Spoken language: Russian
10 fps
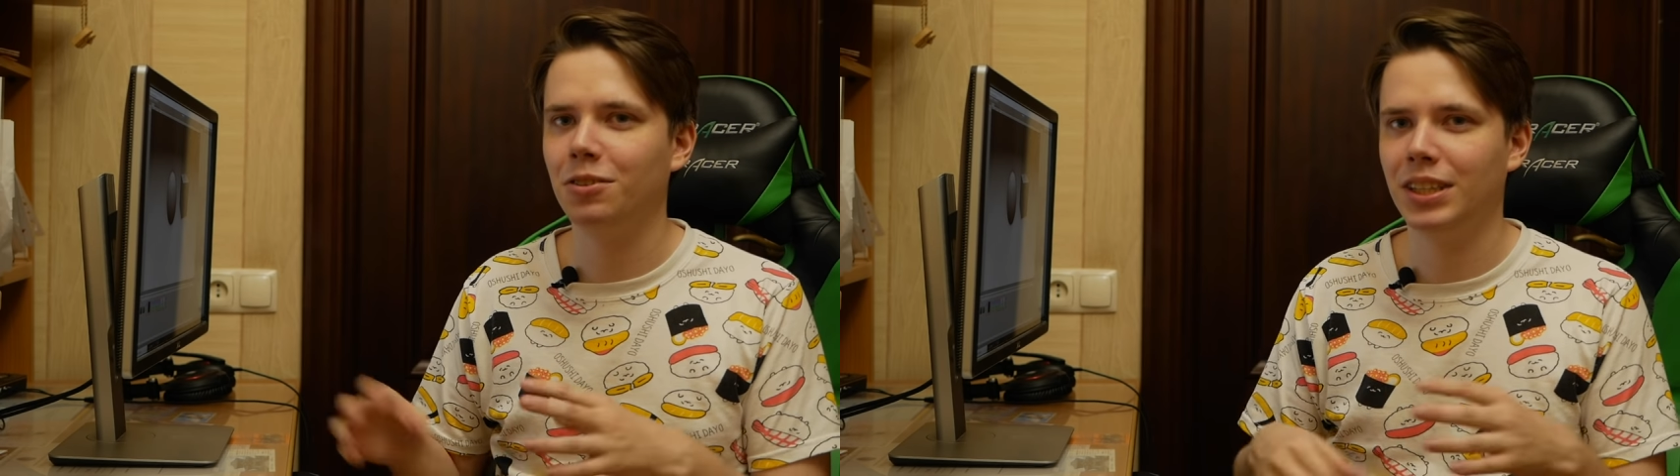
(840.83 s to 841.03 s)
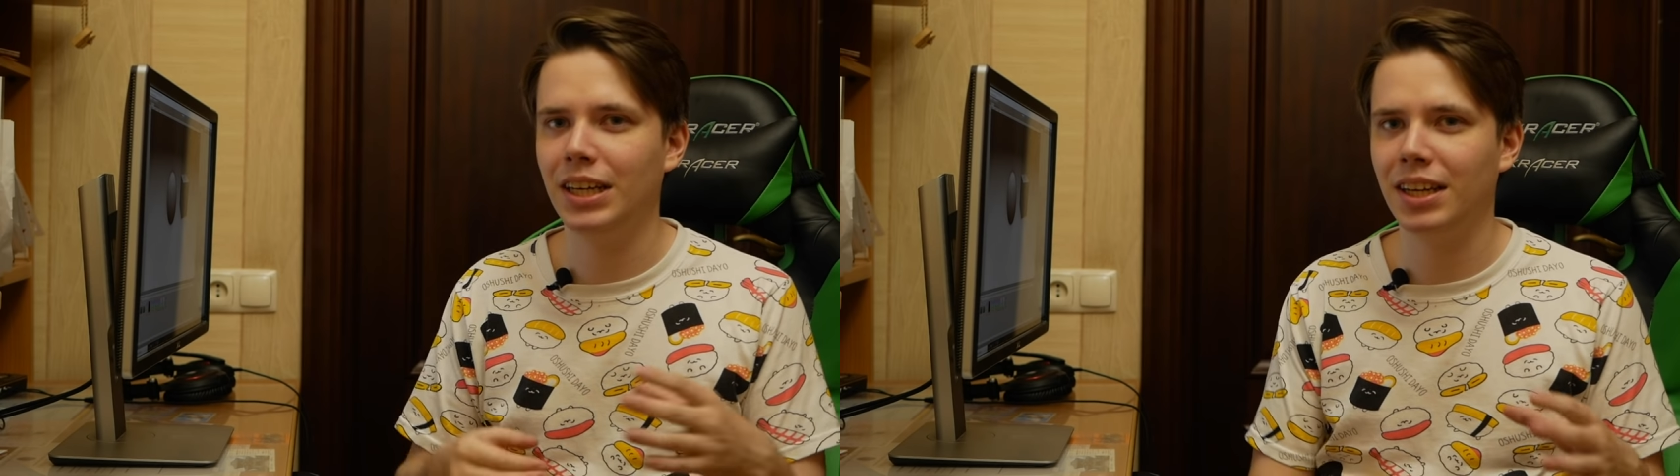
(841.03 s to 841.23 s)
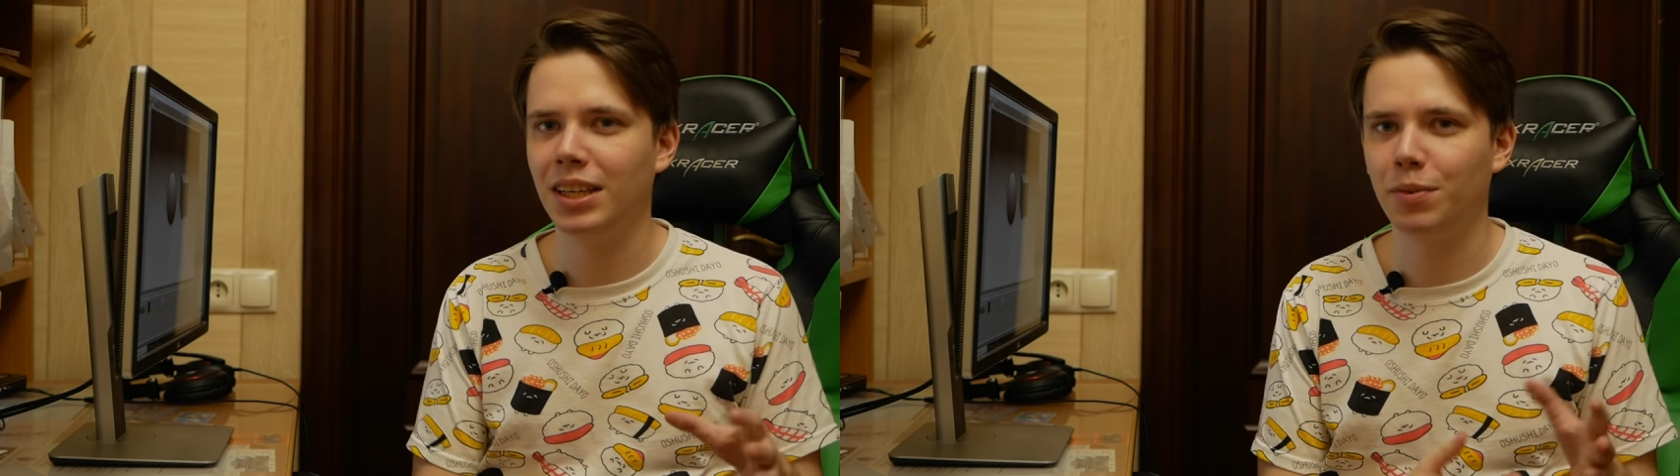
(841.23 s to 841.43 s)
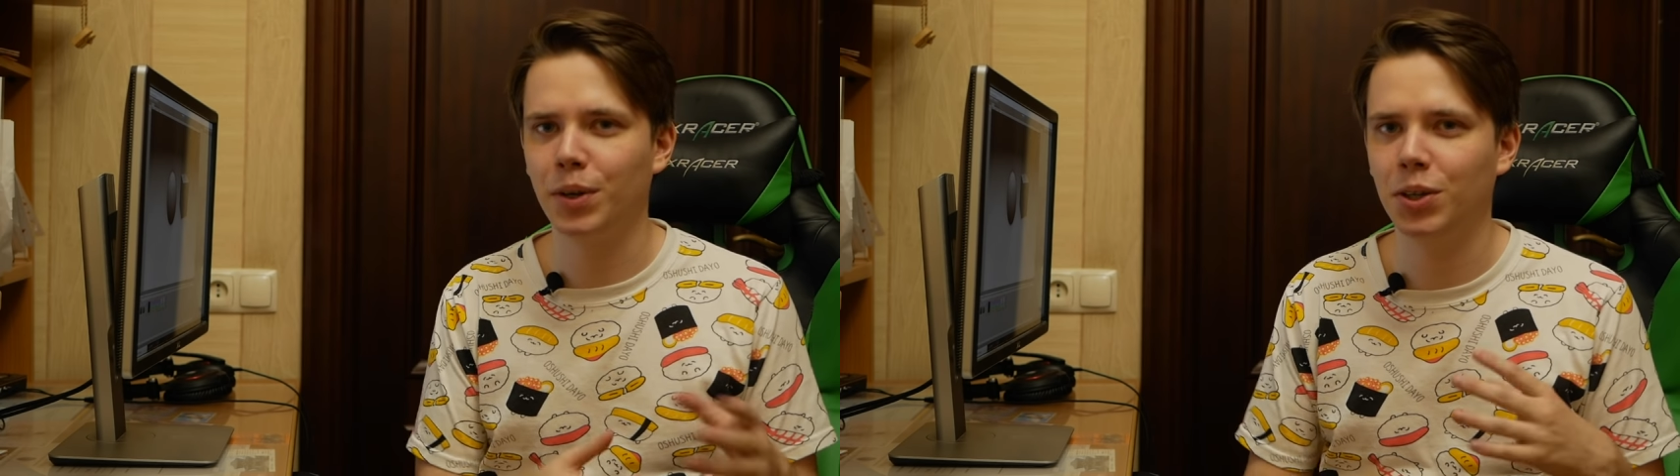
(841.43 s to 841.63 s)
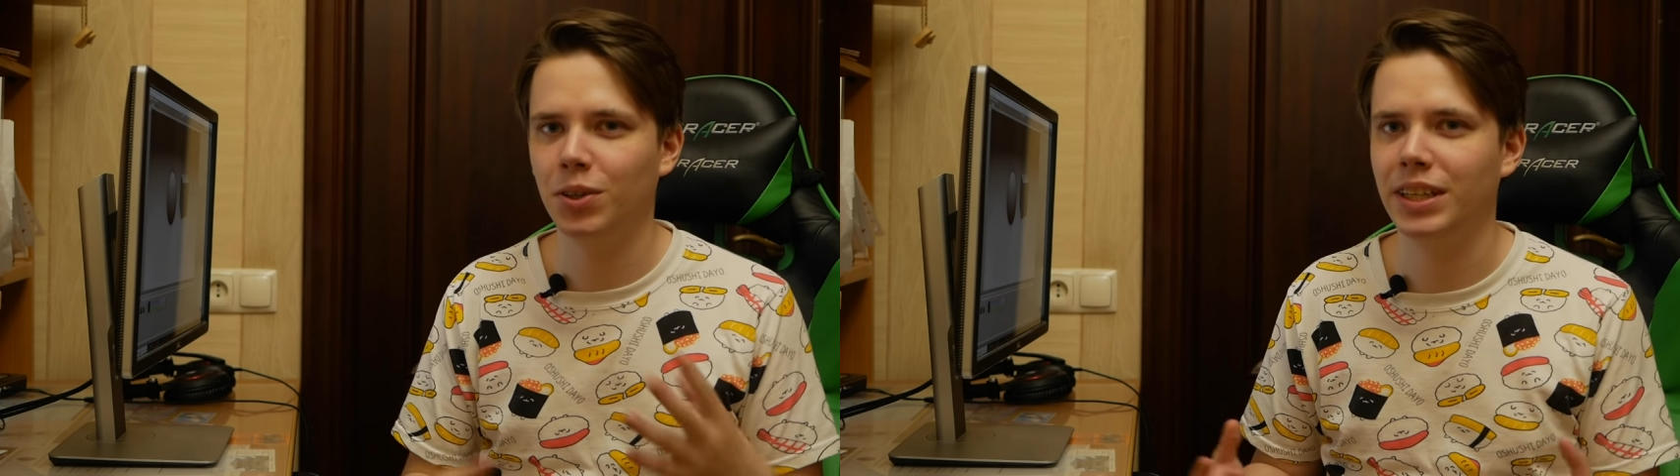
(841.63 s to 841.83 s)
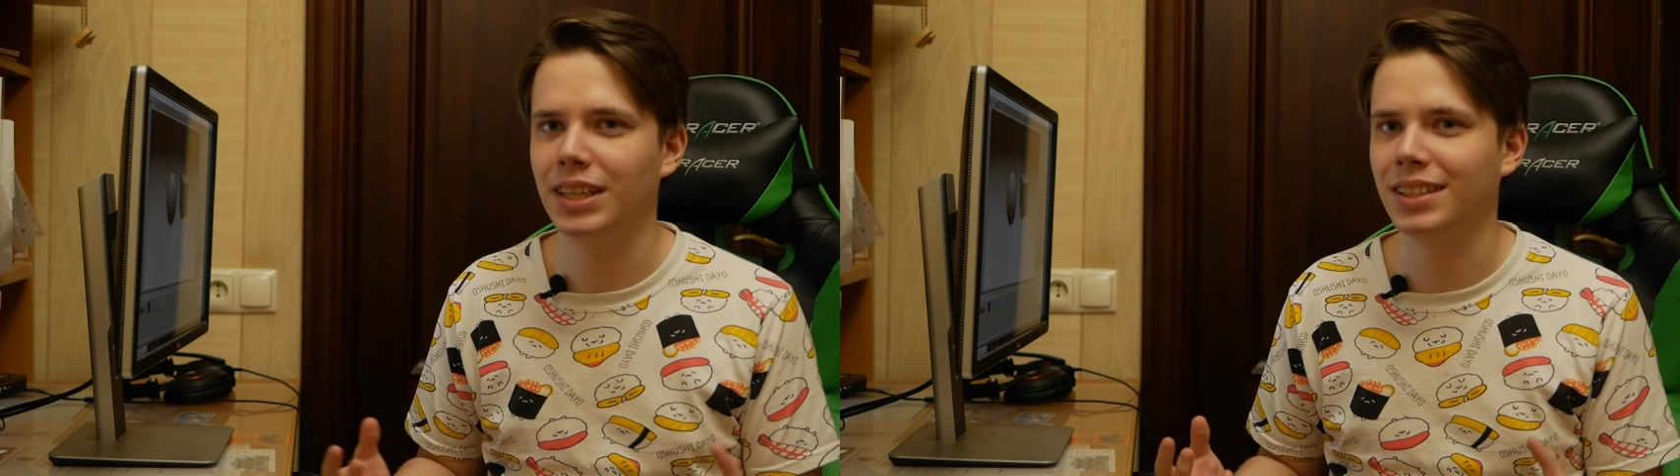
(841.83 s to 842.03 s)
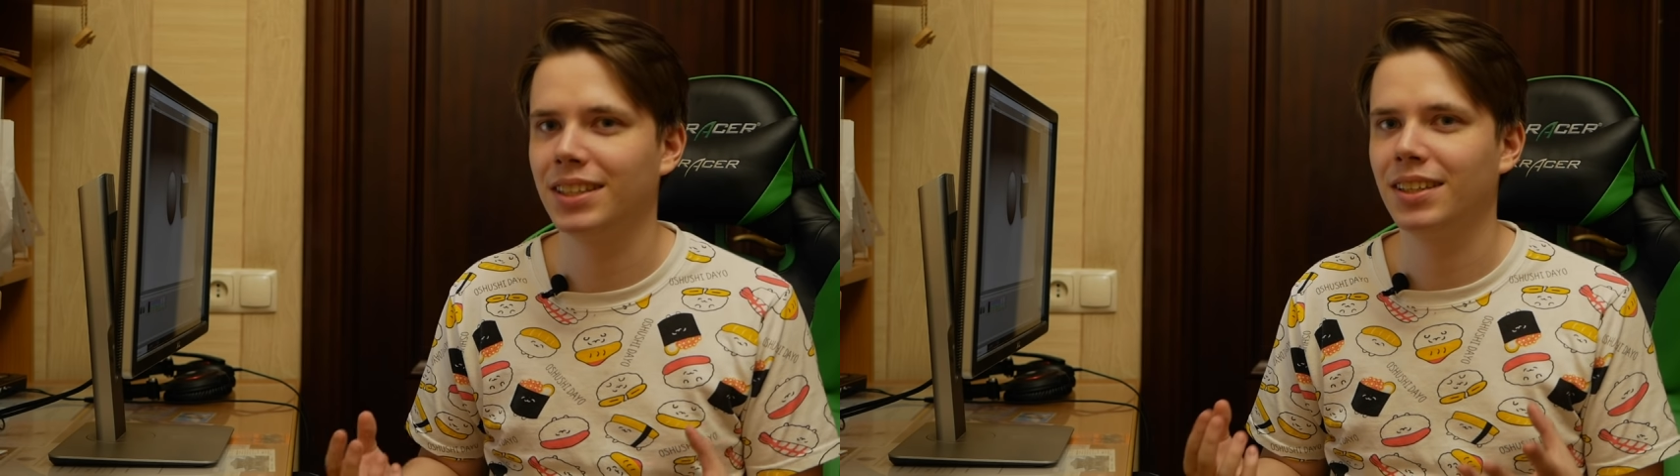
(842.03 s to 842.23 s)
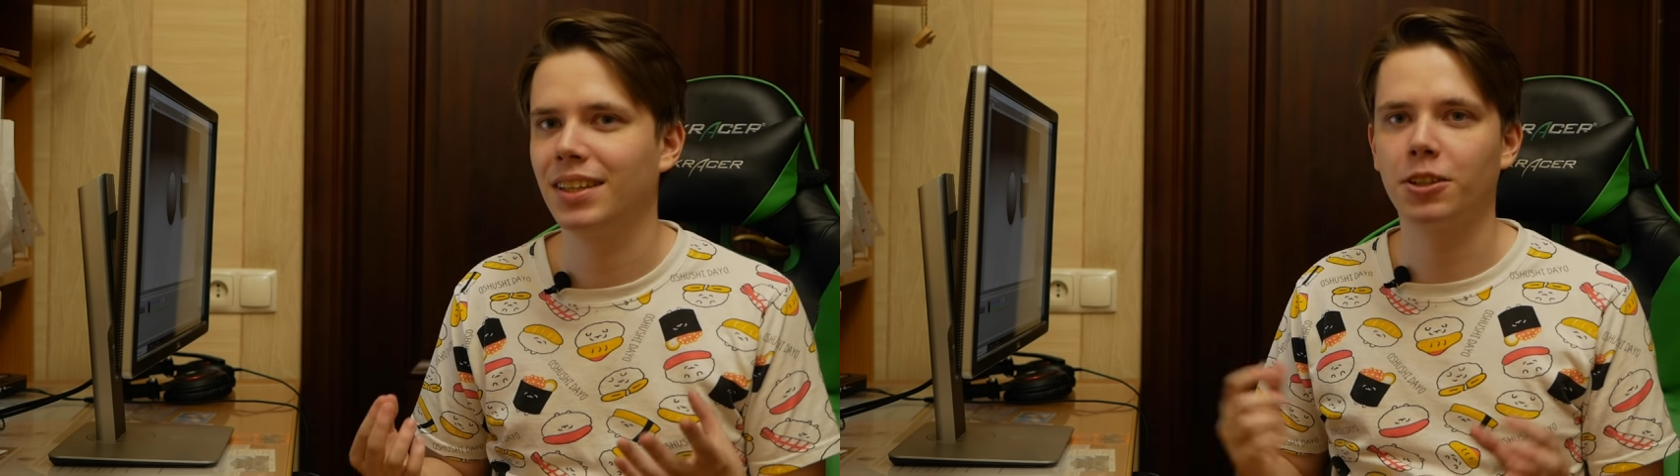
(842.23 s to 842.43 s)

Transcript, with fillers: но тень от него еще есть.